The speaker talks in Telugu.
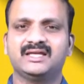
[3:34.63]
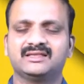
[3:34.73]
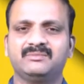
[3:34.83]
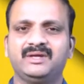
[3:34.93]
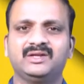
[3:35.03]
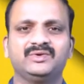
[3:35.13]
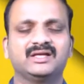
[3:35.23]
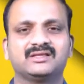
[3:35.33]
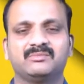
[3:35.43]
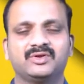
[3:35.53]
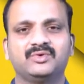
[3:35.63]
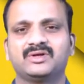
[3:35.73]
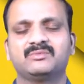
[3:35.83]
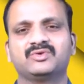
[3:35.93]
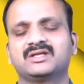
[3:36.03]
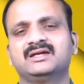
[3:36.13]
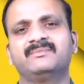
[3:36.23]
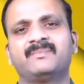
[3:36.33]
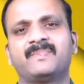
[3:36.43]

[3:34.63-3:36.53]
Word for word: ఎంత మేలు ఎంత మనోహరము కదా